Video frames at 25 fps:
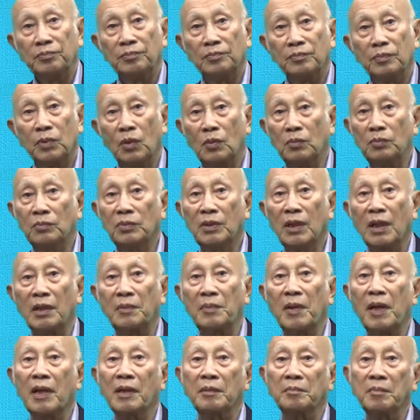ผมนาย
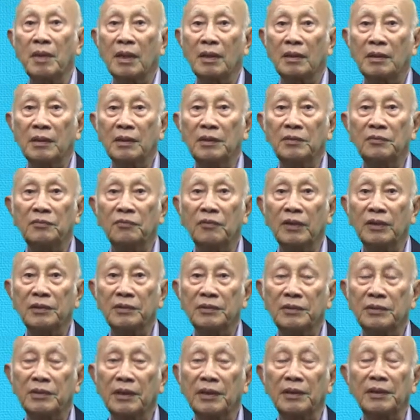แพทย์มหาดิษฐ์ บัตร
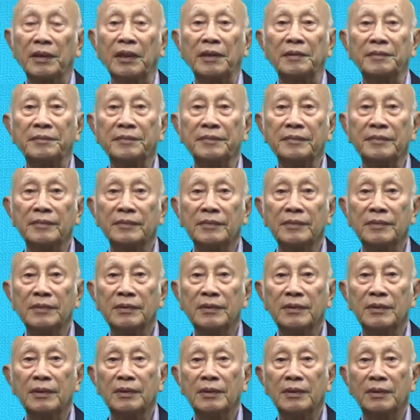ชัยนันท์
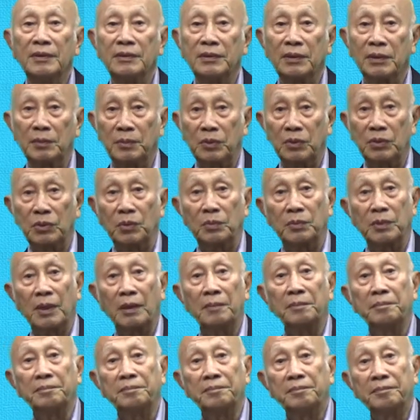ท่านผู้ชมครั
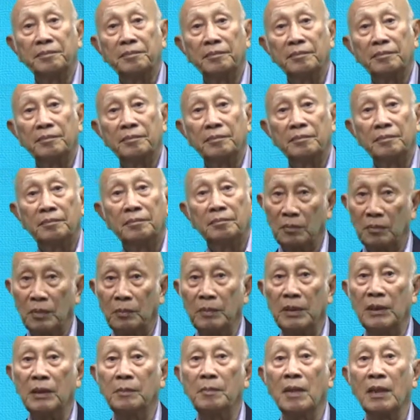บ
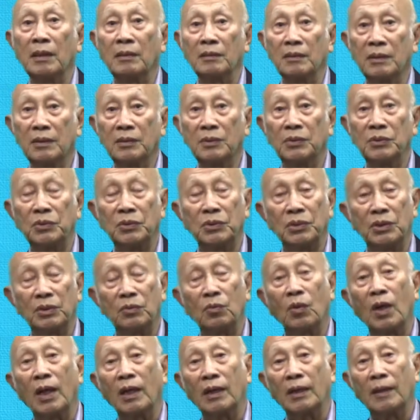มีบางท่านเชื่อ
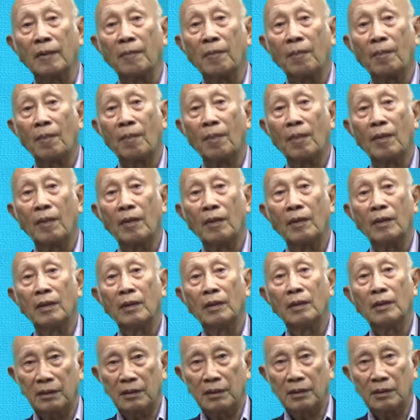ว่า
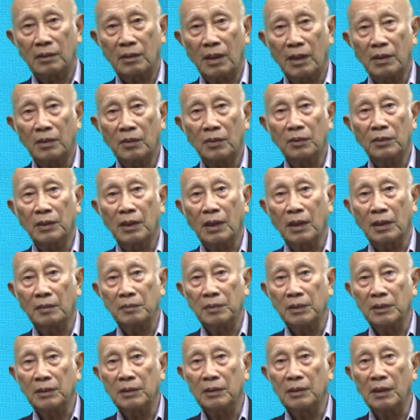ใครก็ตาม
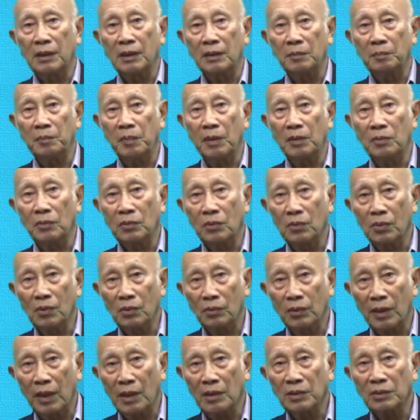ที่เกิดเป็นโรค
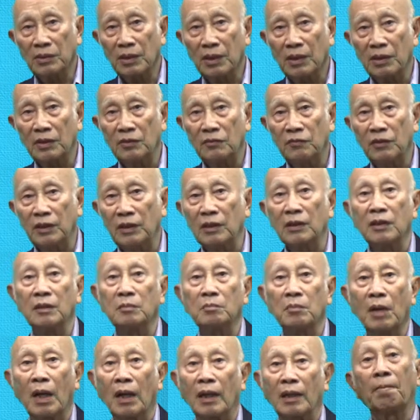เอช ไอ วี ขึ้น
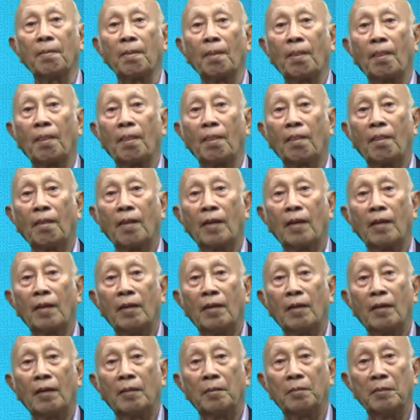มา
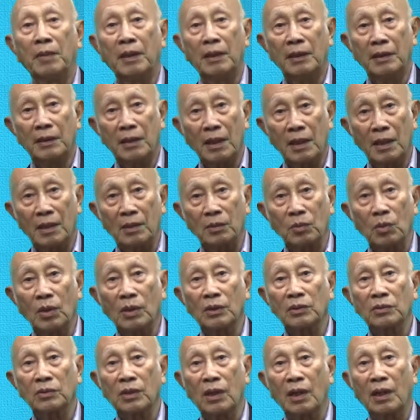มีทางรั
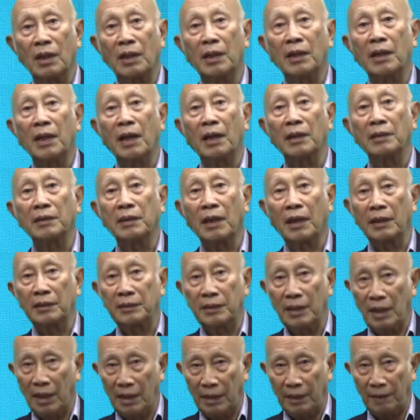กษาให้หายขาด
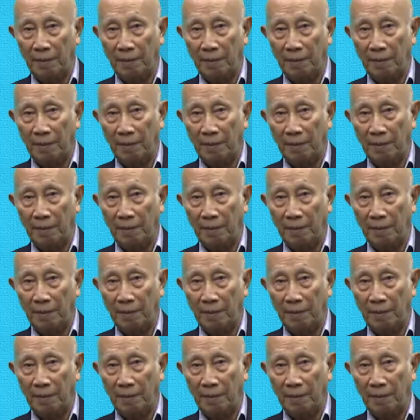ได้